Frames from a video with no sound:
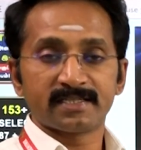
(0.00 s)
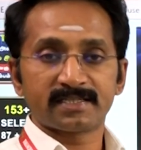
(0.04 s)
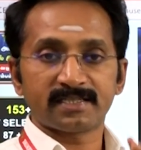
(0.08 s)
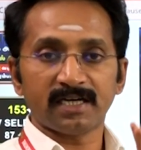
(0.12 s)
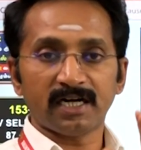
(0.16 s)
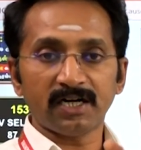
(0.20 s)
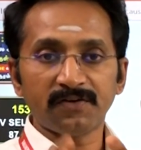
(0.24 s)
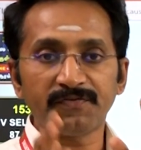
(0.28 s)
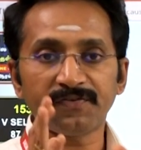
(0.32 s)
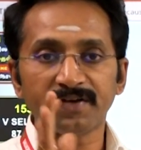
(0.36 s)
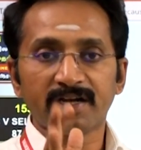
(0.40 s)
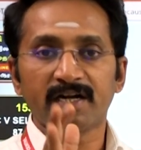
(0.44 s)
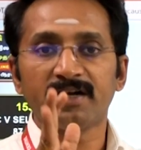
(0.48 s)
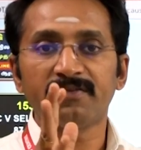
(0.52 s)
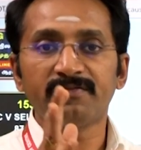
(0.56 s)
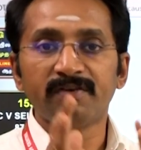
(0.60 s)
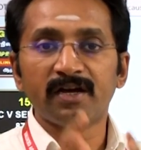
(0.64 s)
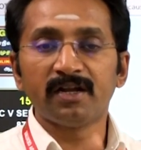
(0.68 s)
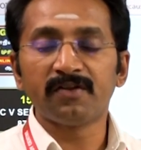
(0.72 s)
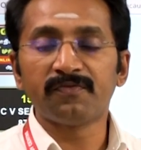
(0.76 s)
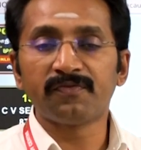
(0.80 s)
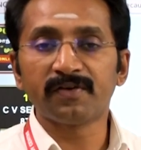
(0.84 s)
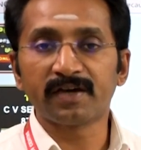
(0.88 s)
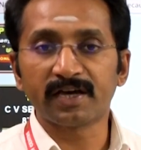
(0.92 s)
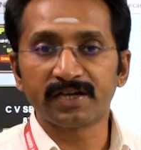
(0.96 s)
சர்டிஃபிகேட்
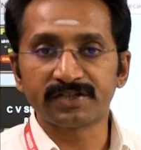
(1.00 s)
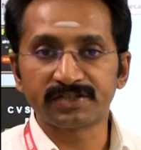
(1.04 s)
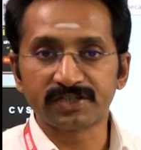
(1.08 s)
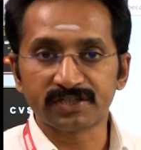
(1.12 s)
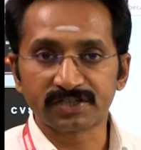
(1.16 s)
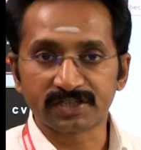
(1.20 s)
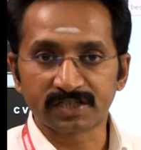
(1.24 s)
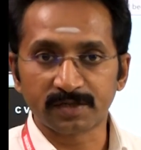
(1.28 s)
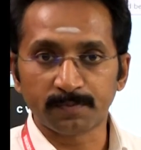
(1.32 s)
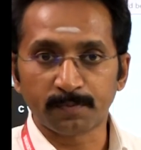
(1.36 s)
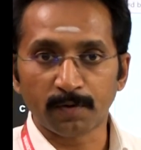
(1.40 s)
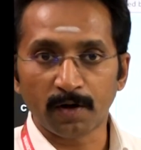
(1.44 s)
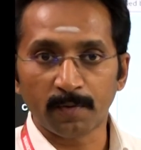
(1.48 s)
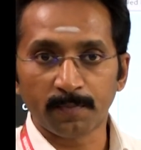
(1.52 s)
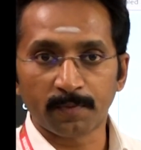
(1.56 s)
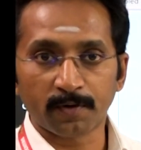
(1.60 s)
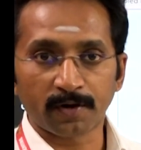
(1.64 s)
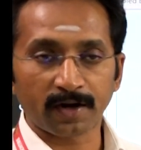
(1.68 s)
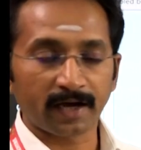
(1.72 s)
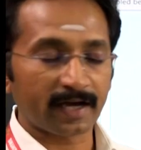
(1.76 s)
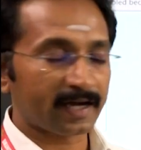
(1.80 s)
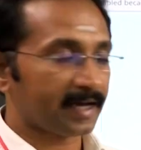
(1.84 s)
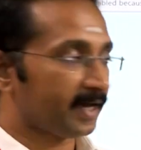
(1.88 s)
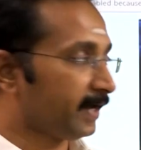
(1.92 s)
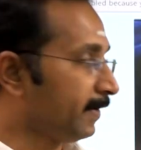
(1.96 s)
வெரிஃபிகேஷன்ஸ்க்கு போக
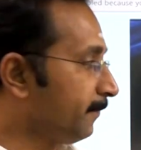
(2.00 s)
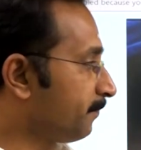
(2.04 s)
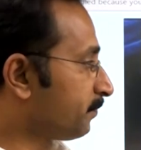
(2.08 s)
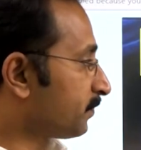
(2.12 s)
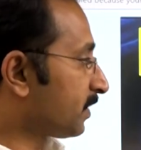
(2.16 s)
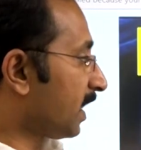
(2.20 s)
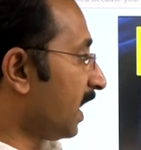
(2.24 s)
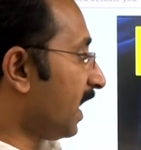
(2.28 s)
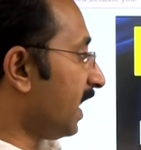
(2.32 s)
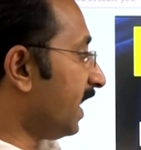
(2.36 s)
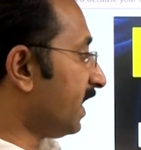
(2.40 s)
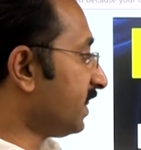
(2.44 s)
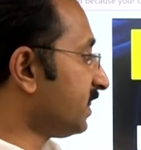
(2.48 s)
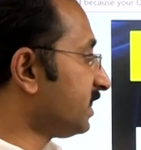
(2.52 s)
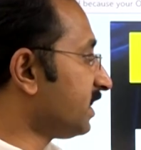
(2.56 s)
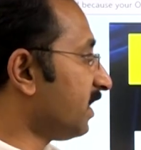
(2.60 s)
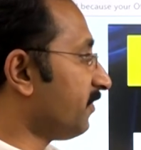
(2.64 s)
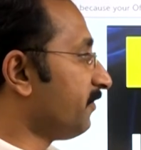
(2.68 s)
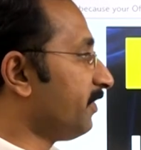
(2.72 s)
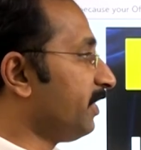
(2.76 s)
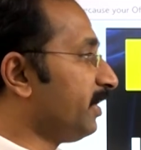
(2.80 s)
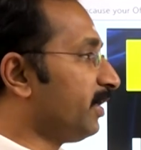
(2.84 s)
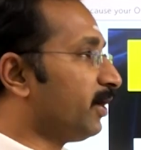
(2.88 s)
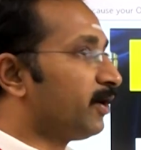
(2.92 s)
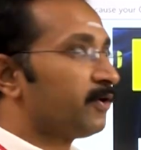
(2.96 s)
போகிறாங்க அந்த
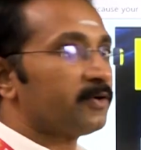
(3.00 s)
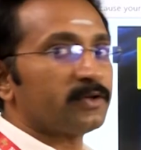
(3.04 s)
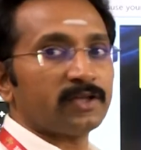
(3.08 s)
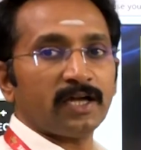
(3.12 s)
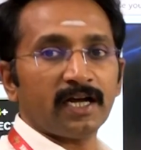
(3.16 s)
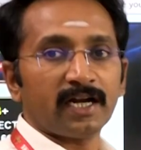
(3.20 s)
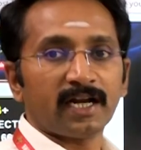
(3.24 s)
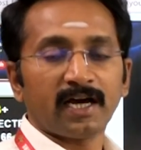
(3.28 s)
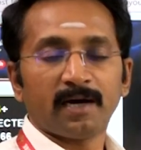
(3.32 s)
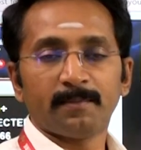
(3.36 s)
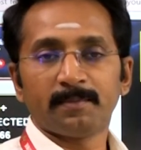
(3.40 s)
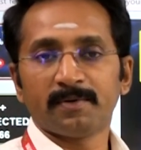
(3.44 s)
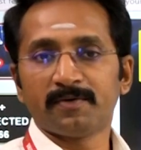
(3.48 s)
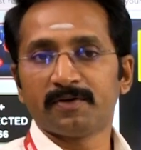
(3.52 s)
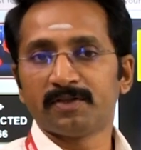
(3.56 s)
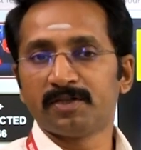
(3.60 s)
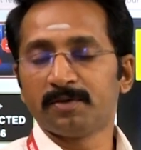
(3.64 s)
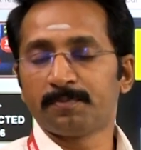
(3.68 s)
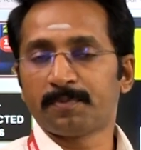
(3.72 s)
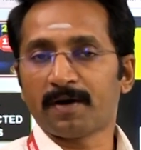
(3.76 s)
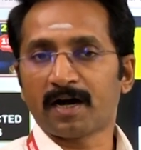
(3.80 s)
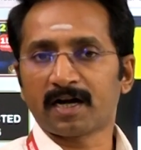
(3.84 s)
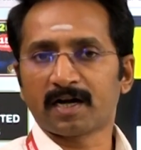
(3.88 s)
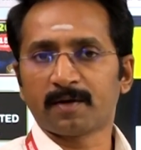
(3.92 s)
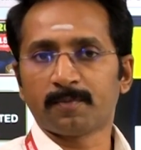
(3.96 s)
வீடியோவை தான் நாம்
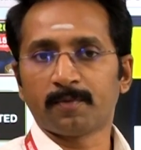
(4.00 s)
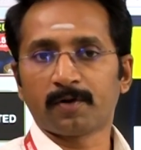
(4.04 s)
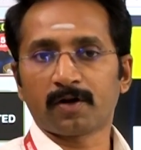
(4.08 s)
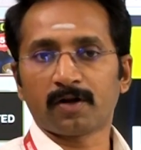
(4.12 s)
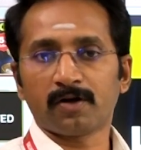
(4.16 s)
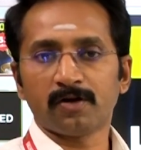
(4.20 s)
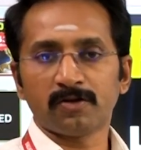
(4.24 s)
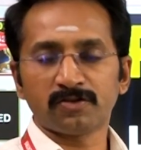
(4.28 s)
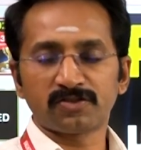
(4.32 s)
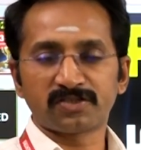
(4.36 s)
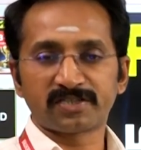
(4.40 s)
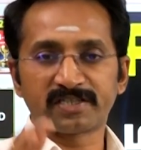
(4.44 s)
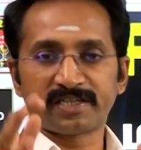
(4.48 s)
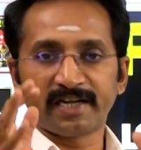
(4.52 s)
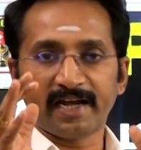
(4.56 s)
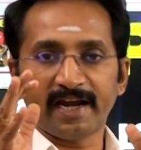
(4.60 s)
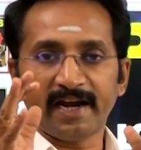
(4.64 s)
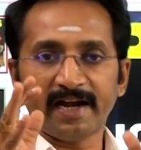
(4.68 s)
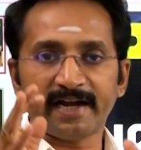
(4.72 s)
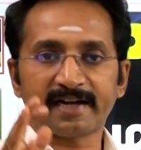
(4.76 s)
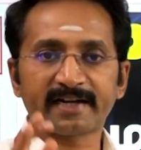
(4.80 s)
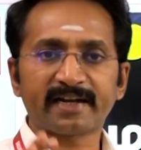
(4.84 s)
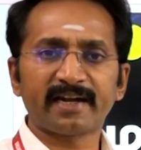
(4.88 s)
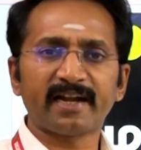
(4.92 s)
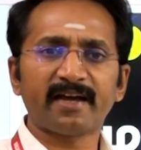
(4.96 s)
வந்து பார்க்க போகிறோம்
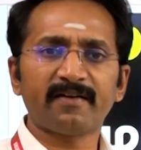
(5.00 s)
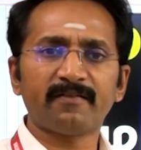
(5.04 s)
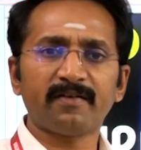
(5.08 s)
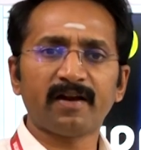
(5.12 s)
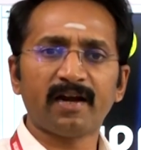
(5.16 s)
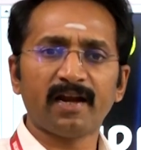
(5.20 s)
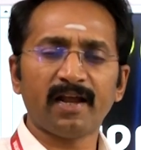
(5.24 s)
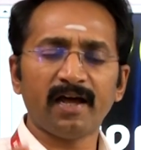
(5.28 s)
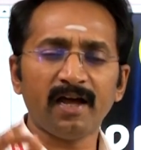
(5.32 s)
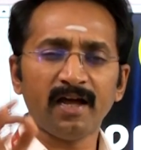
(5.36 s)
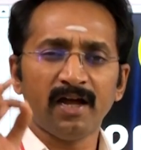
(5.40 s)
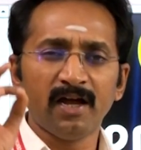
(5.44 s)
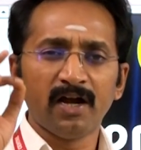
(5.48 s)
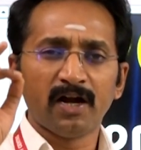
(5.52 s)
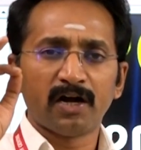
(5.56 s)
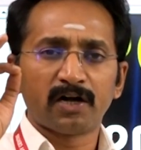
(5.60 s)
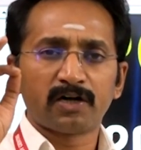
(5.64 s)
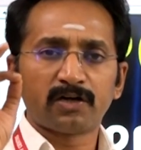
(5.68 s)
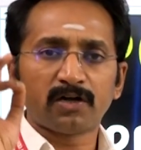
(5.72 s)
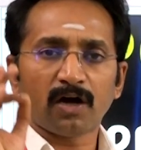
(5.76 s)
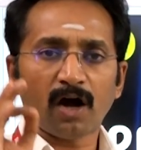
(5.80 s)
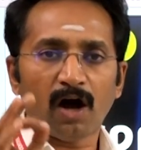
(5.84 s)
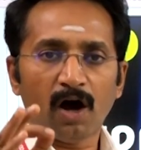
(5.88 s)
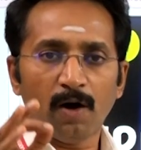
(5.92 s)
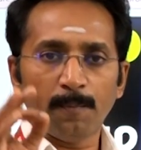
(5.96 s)
ஸ்டேட் லெவலில்
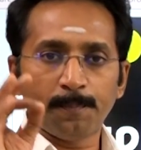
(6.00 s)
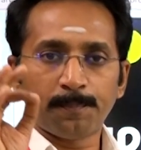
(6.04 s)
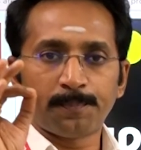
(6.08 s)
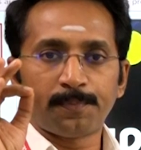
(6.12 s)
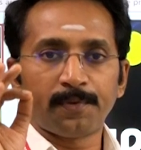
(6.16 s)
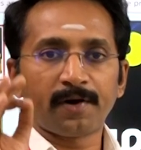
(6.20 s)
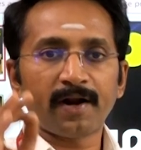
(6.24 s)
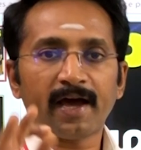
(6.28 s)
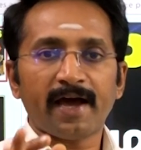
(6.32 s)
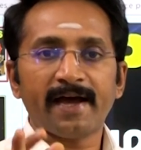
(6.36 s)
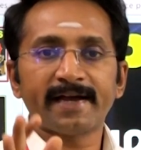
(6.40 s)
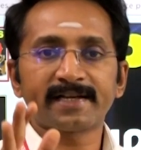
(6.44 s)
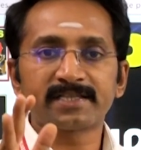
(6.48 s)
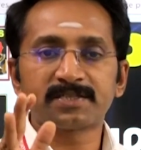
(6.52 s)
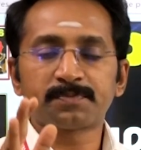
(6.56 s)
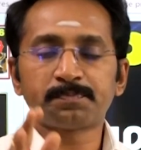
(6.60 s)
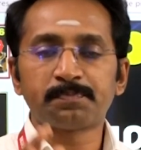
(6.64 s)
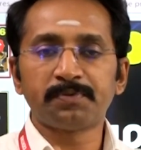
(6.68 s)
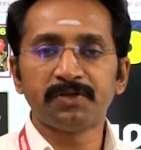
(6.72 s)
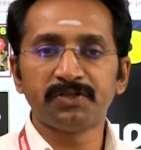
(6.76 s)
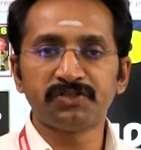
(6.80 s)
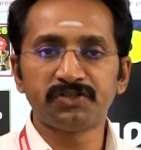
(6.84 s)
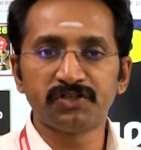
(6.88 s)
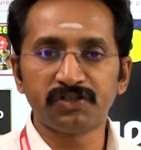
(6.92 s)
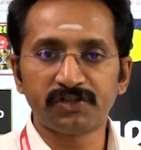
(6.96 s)
டாப் ரேங்க்ஸ்
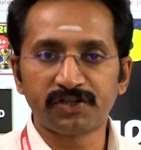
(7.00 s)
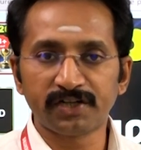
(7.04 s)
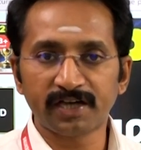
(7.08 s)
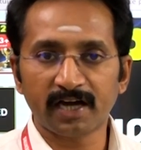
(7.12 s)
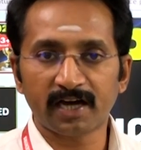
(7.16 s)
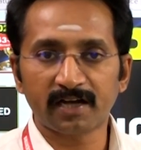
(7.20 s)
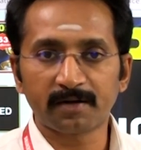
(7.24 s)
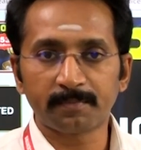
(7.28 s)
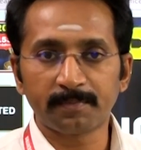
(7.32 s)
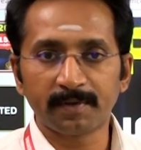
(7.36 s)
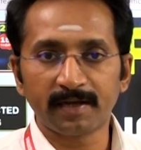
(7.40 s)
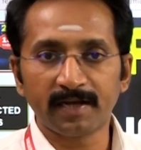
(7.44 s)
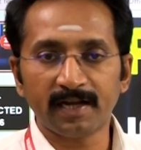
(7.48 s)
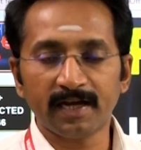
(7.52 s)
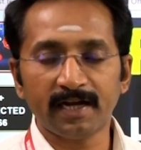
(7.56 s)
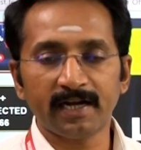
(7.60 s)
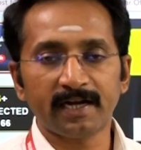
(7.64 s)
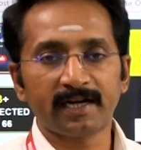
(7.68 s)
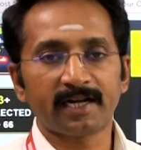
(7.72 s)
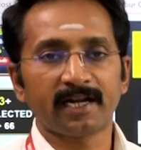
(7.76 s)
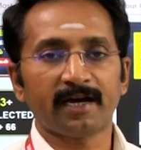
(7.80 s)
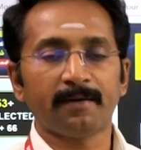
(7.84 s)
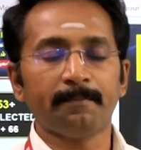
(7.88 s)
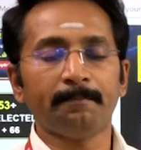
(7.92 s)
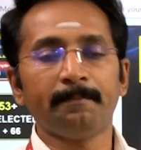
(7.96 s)
பிஜிடிஆர்பியில்
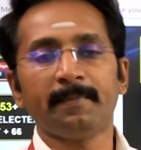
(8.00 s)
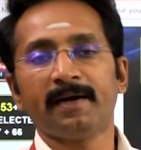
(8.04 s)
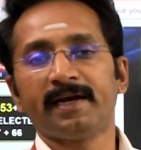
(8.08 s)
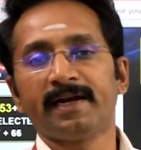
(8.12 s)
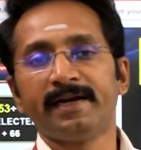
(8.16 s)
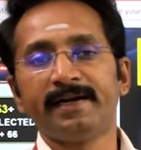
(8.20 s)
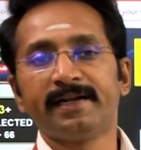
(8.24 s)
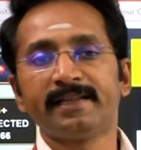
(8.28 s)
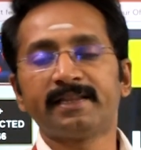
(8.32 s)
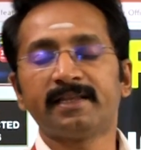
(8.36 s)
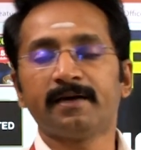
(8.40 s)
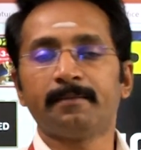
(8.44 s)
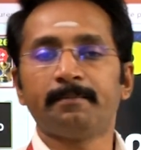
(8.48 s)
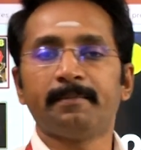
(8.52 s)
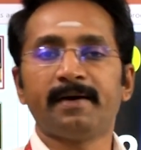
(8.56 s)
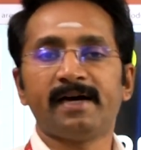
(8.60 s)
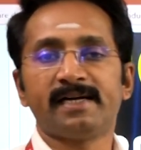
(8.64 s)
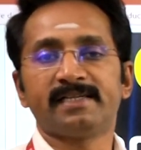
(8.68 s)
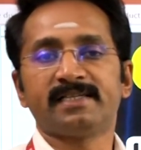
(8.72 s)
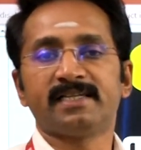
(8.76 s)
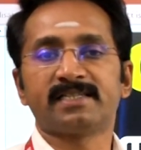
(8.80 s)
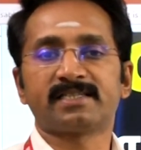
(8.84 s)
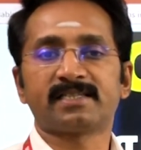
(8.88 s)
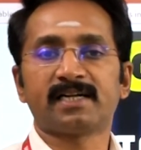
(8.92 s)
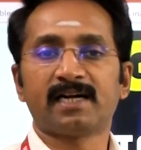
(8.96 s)
நம்ம எடுத்த
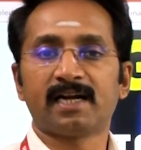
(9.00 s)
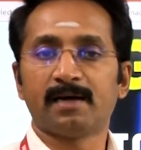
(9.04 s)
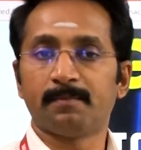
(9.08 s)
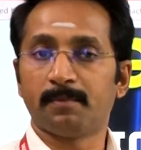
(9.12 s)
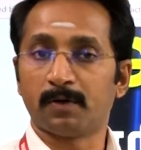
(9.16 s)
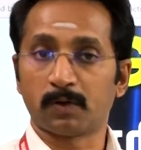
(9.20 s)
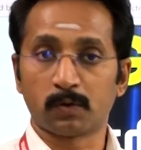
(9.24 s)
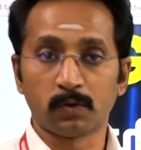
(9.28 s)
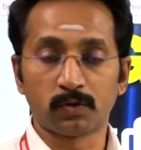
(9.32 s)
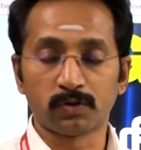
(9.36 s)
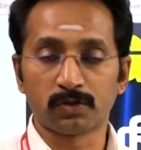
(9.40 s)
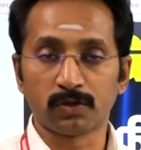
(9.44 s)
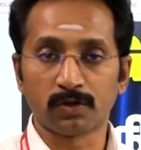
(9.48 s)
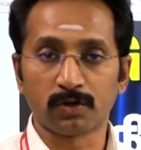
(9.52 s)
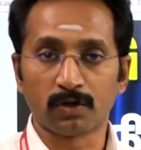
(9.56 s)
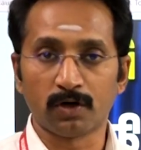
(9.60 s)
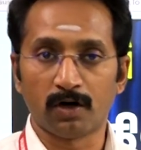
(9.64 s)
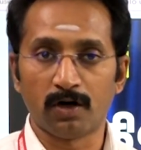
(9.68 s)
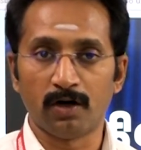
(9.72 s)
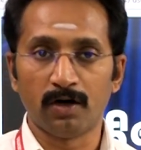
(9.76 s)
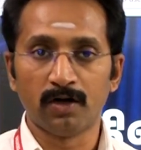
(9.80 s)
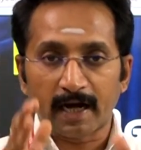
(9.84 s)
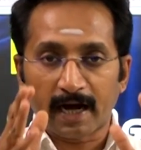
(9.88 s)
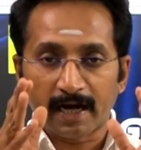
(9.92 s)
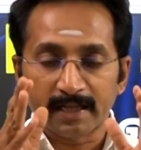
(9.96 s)
மேஜஸை நம்ம
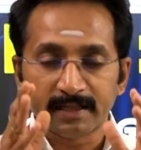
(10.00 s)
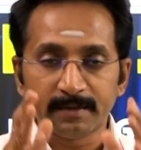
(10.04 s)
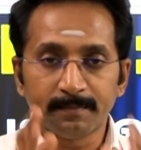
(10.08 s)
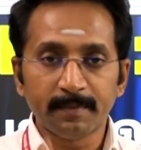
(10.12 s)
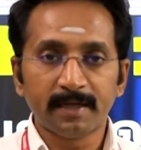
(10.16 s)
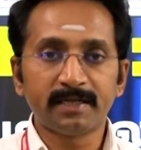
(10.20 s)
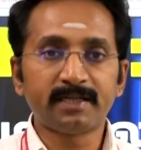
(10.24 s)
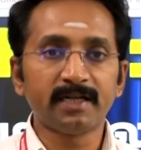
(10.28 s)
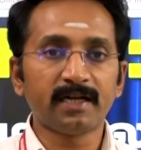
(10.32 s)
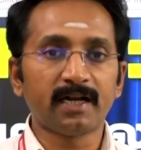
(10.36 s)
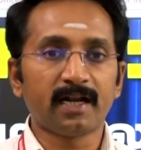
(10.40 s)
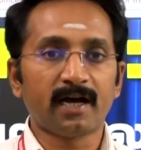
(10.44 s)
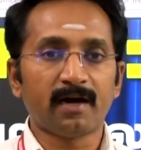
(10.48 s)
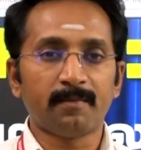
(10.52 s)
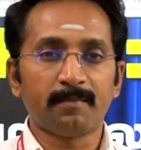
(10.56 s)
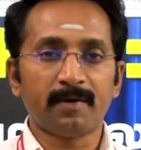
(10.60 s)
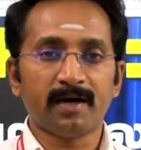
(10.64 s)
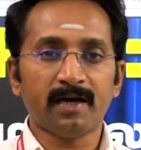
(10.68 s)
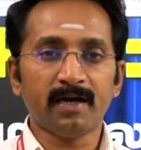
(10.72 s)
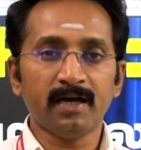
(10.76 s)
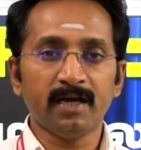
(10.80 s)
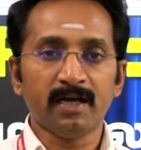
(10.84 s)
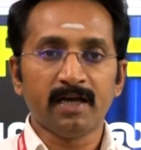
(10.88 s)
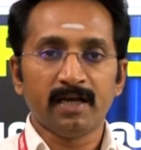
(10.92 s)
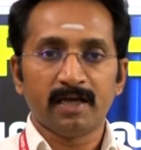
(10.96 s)
கொடுத்துருக்கோம் அது மட்டும்
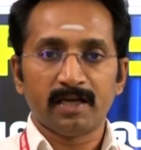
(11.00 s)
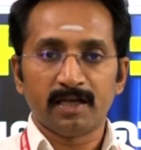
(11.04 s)
இல்லாமல்